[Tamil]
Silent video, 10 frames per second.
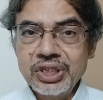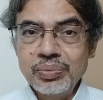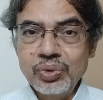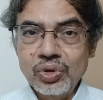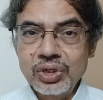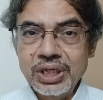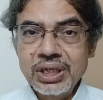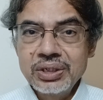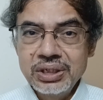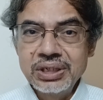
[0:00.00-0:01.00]
சிங்கப்பூர்னு
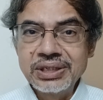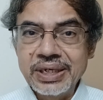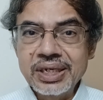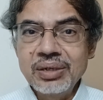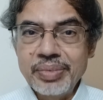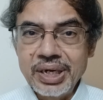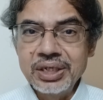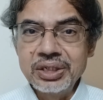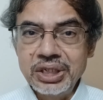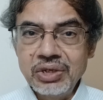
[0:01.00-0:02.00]
அதாவது அந்த சென்ட்ரல்
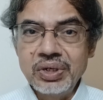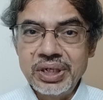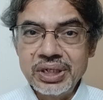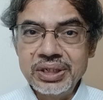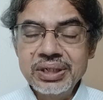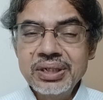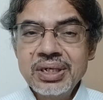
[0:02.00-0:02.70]
பேங்க்குக்கு ஈக்குவலன்ட் அது